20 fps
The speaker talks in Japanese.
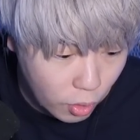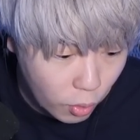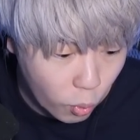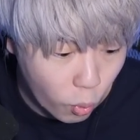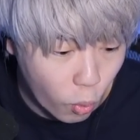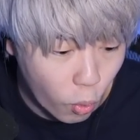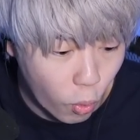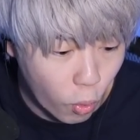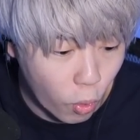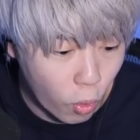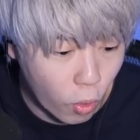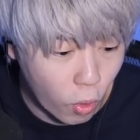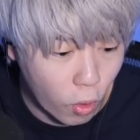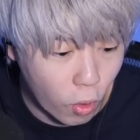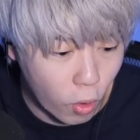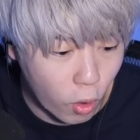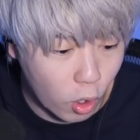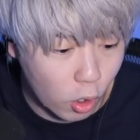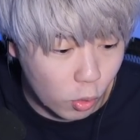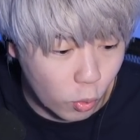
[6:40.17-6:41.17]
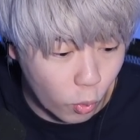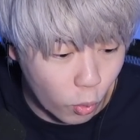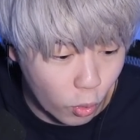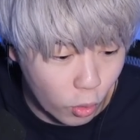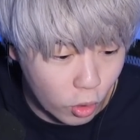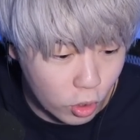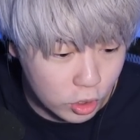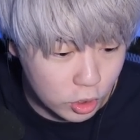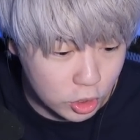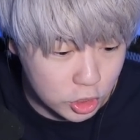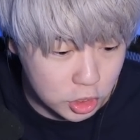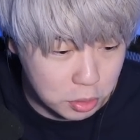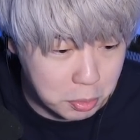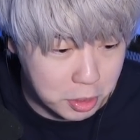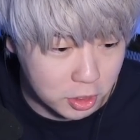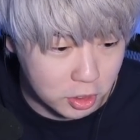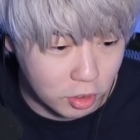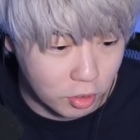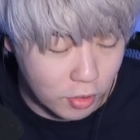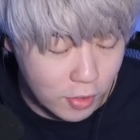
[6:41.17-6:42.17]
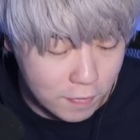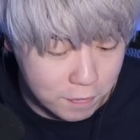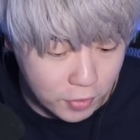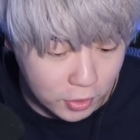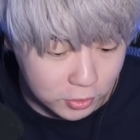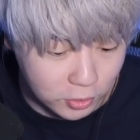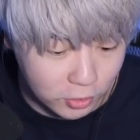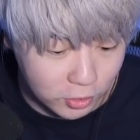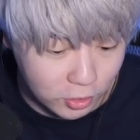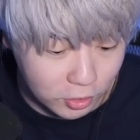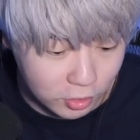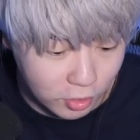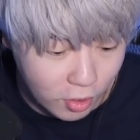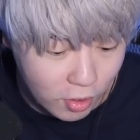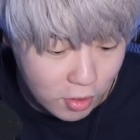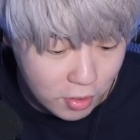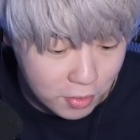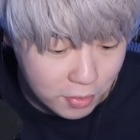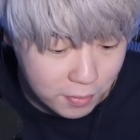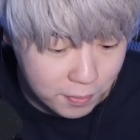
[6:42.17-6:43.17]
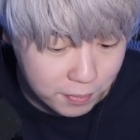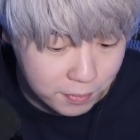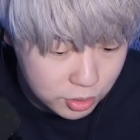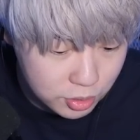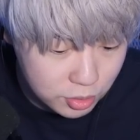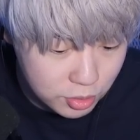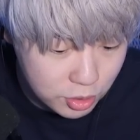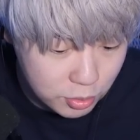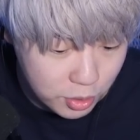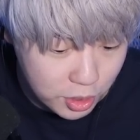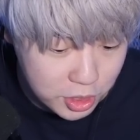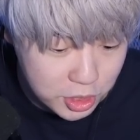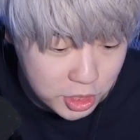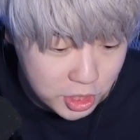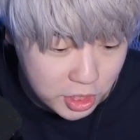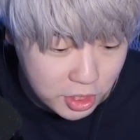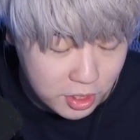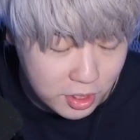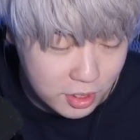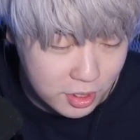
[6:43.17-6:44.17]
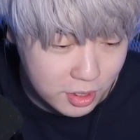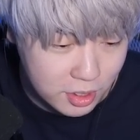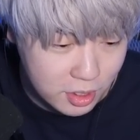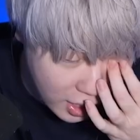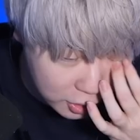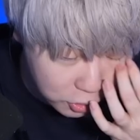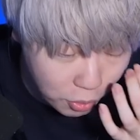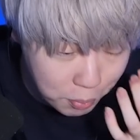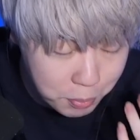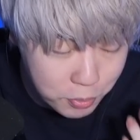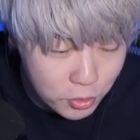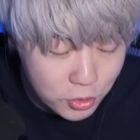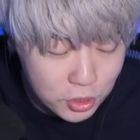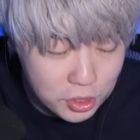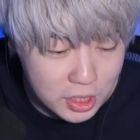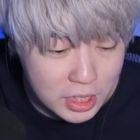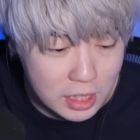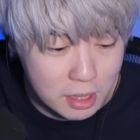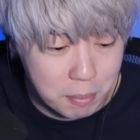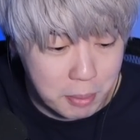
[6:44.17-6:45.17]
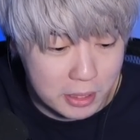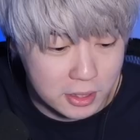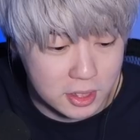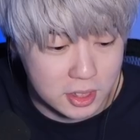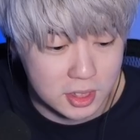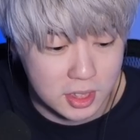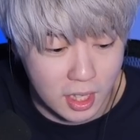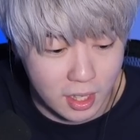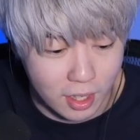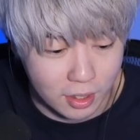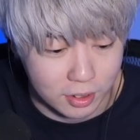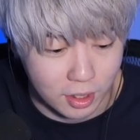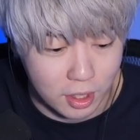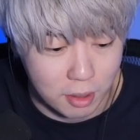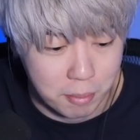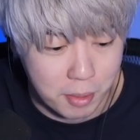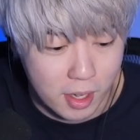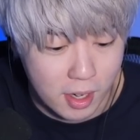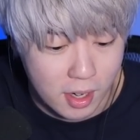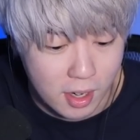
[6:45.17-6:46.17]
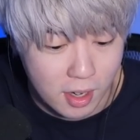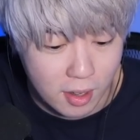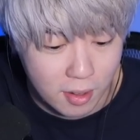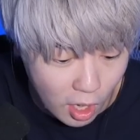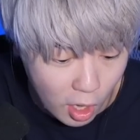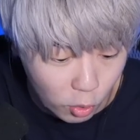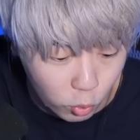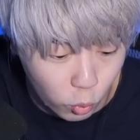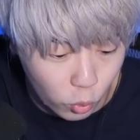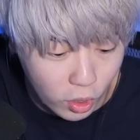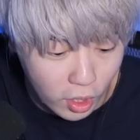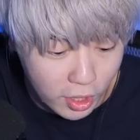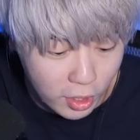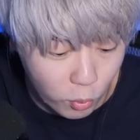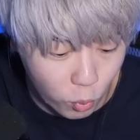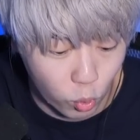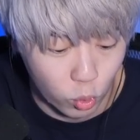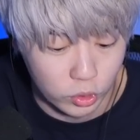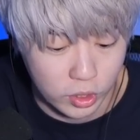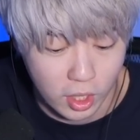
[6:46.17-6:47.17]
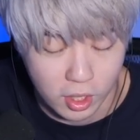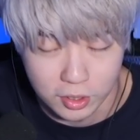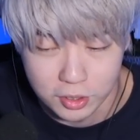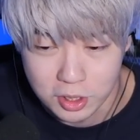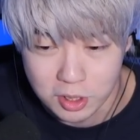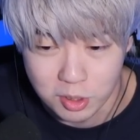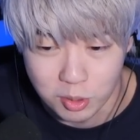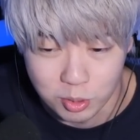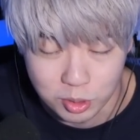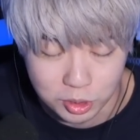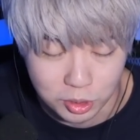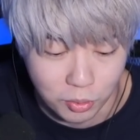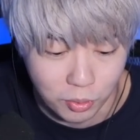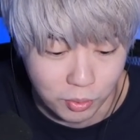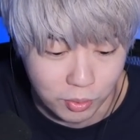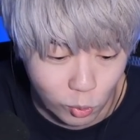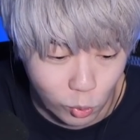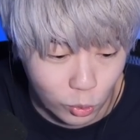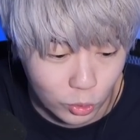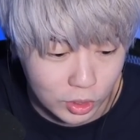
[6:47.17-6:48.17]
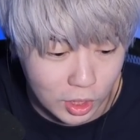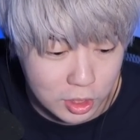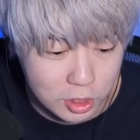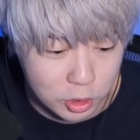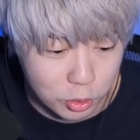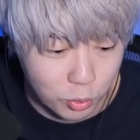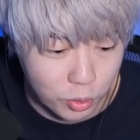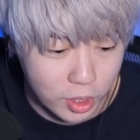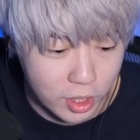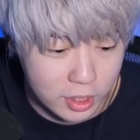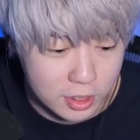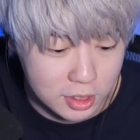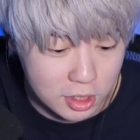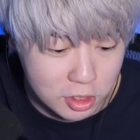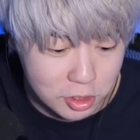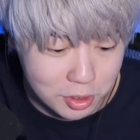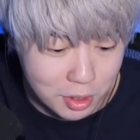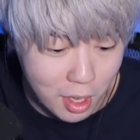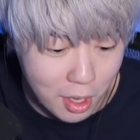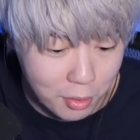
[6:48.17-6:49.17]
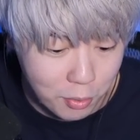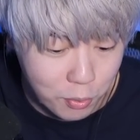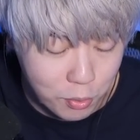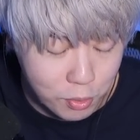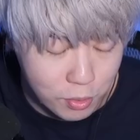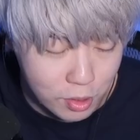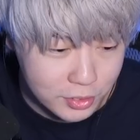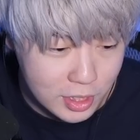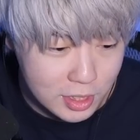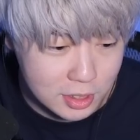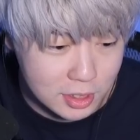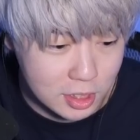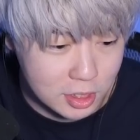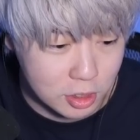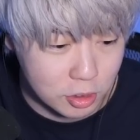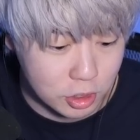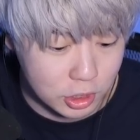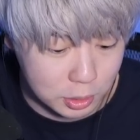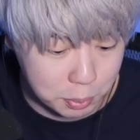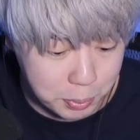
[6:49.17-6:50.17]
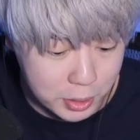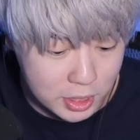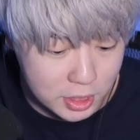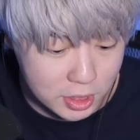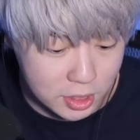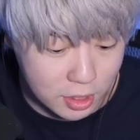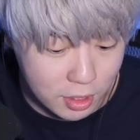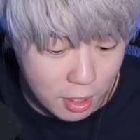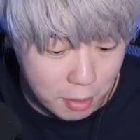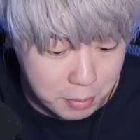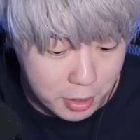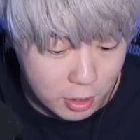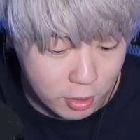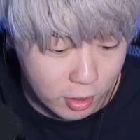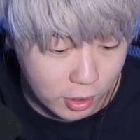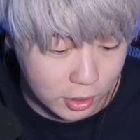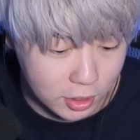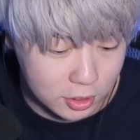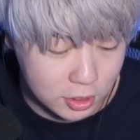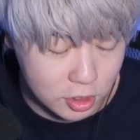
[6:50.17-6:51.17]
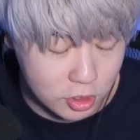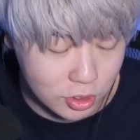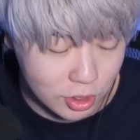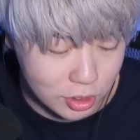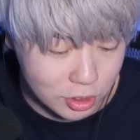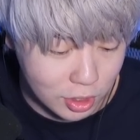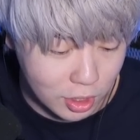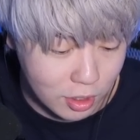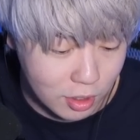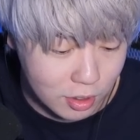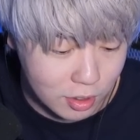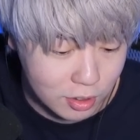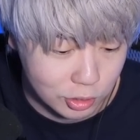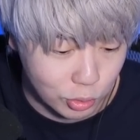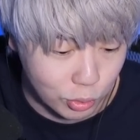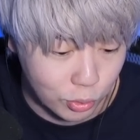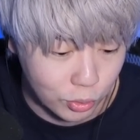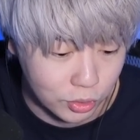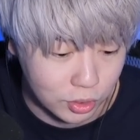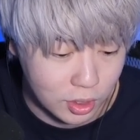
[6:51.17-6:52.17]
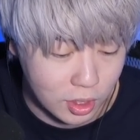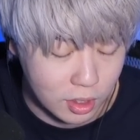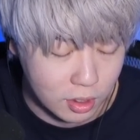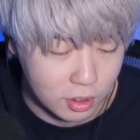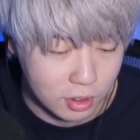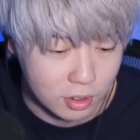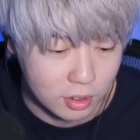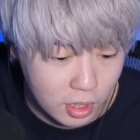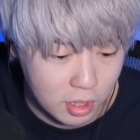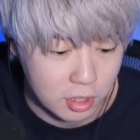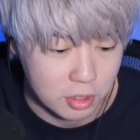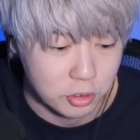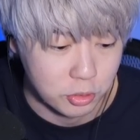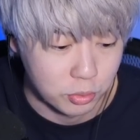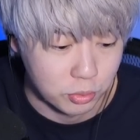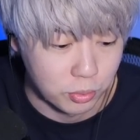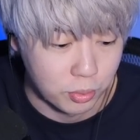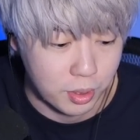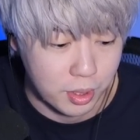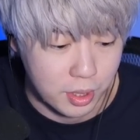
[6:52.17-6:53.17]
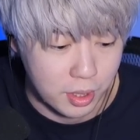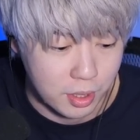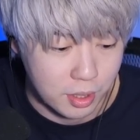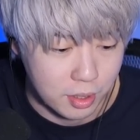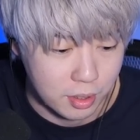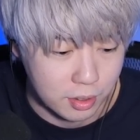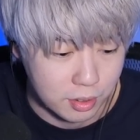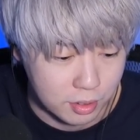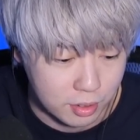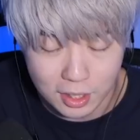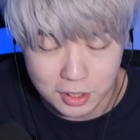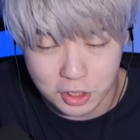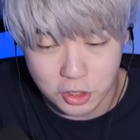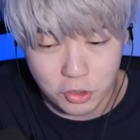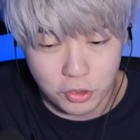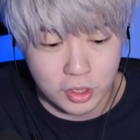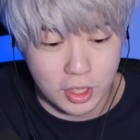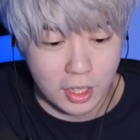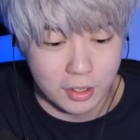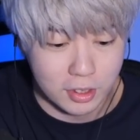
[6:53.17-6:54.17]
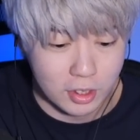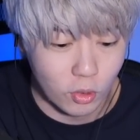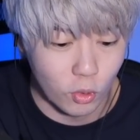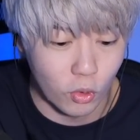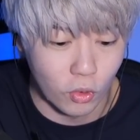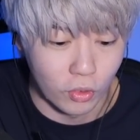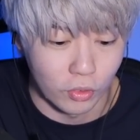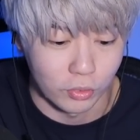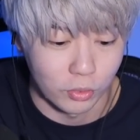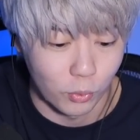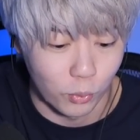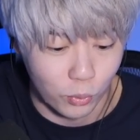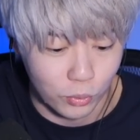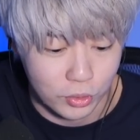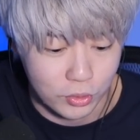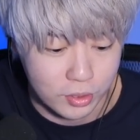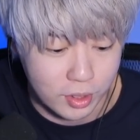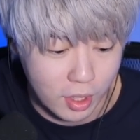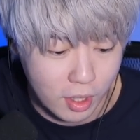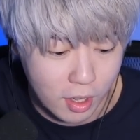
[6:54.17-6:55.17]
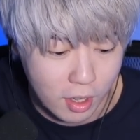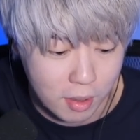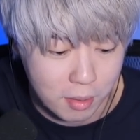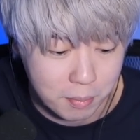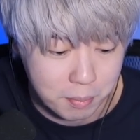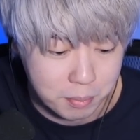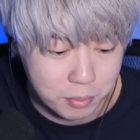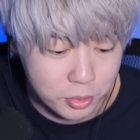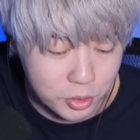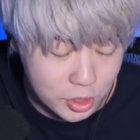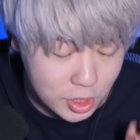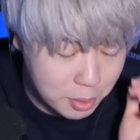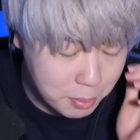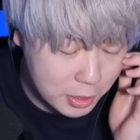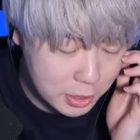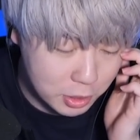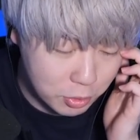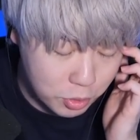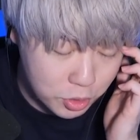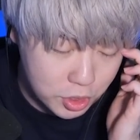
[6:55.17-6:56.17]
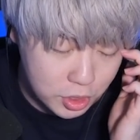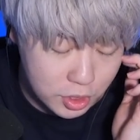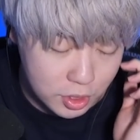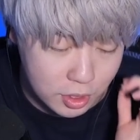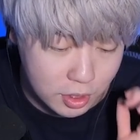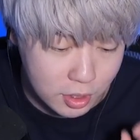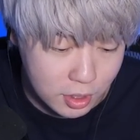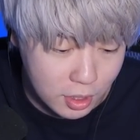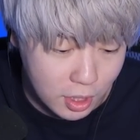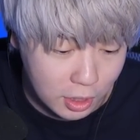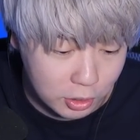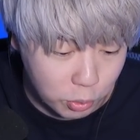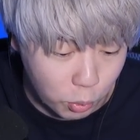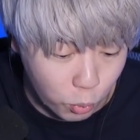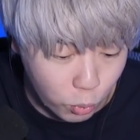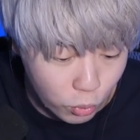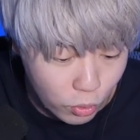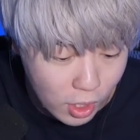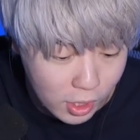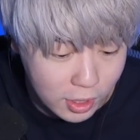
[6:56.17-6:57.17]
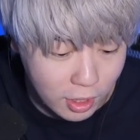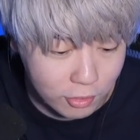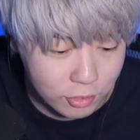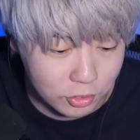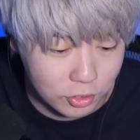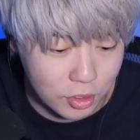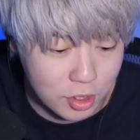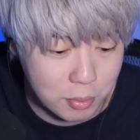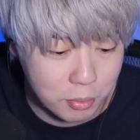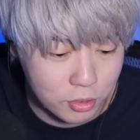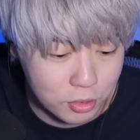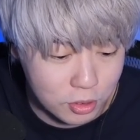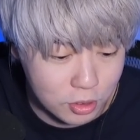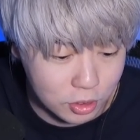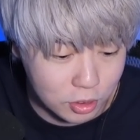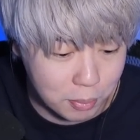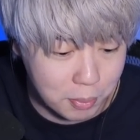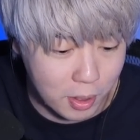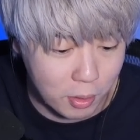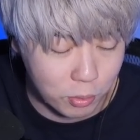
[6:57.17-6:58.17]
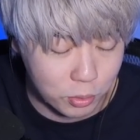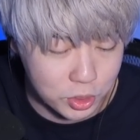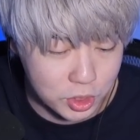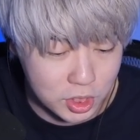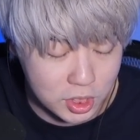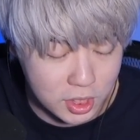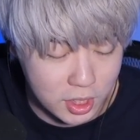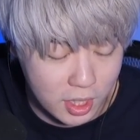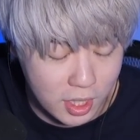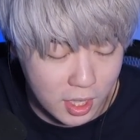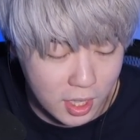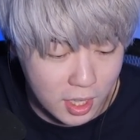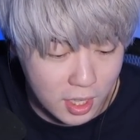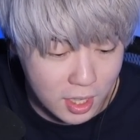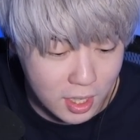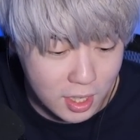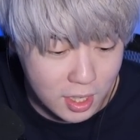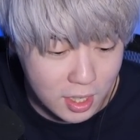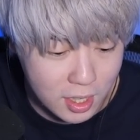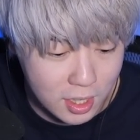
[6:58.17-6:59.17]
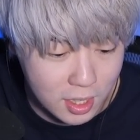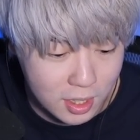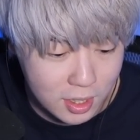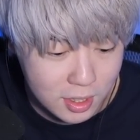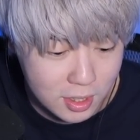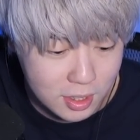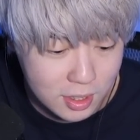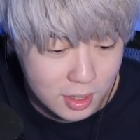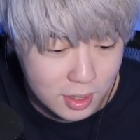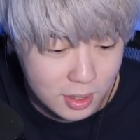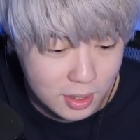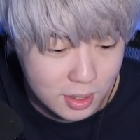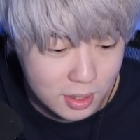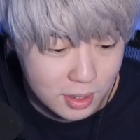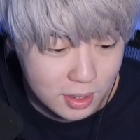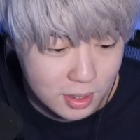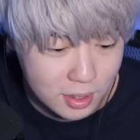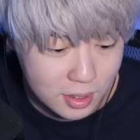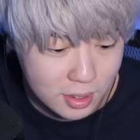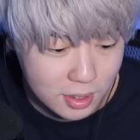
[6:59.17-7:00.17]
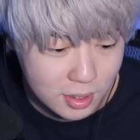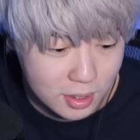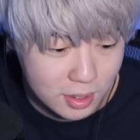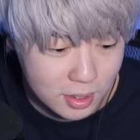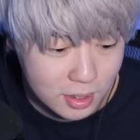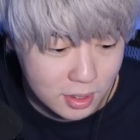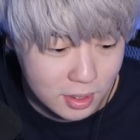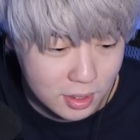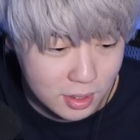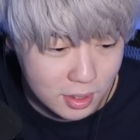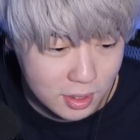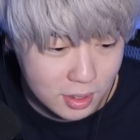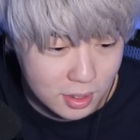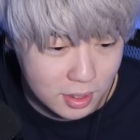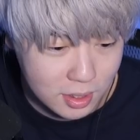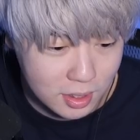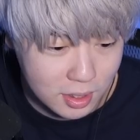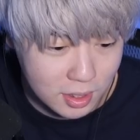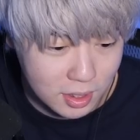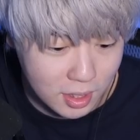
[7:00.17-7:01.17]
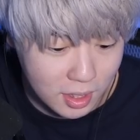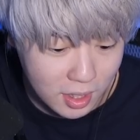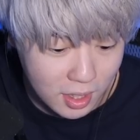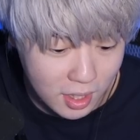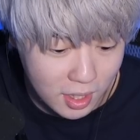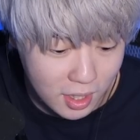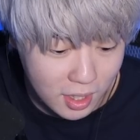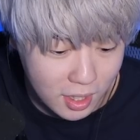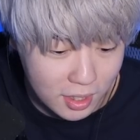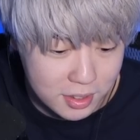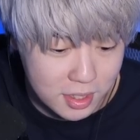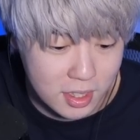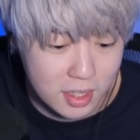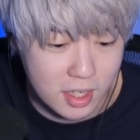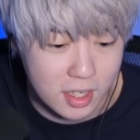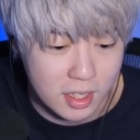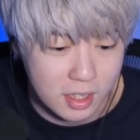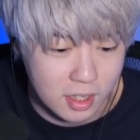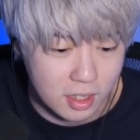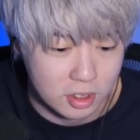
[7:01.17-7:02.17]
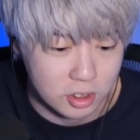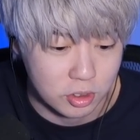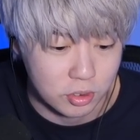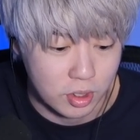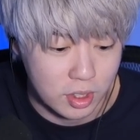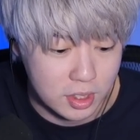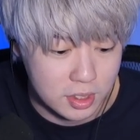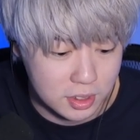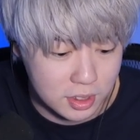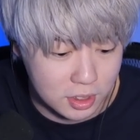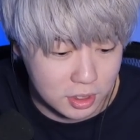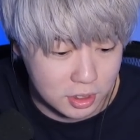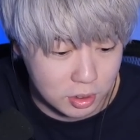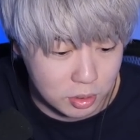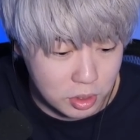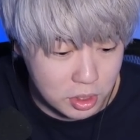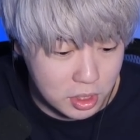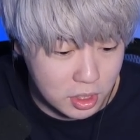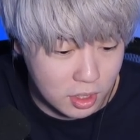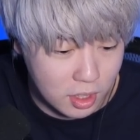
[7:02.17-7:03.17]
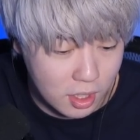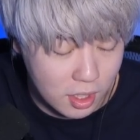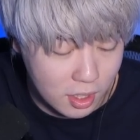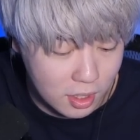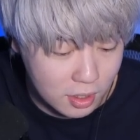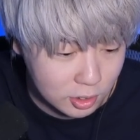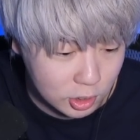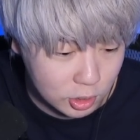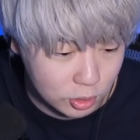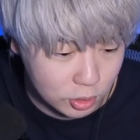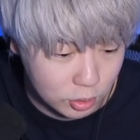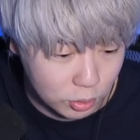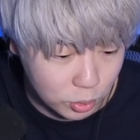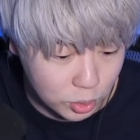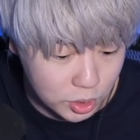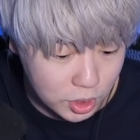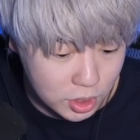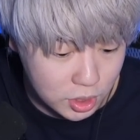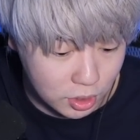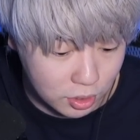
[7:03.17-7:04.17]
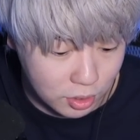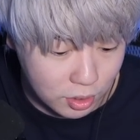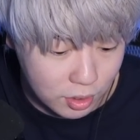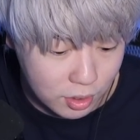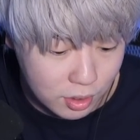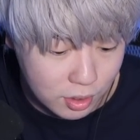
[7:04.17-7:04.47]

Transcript: おーゴールドシュミットのインパクト当たった普通に嬉しいあと、ムーキー・ベッツさえ当たれば、憧れオーダーができるんですよ。大谷翔平選手があの、伝説のスピーチで名前を挙げた選手たちが揃って。だからちょっとね、他球団のところで言うなら、ムーキー・ベッツ欲しい。あと、このアカウントにもヌートバー欲しいなぁ。出ないか。ちょっとエンゼルスの引きが収束してきちゃったな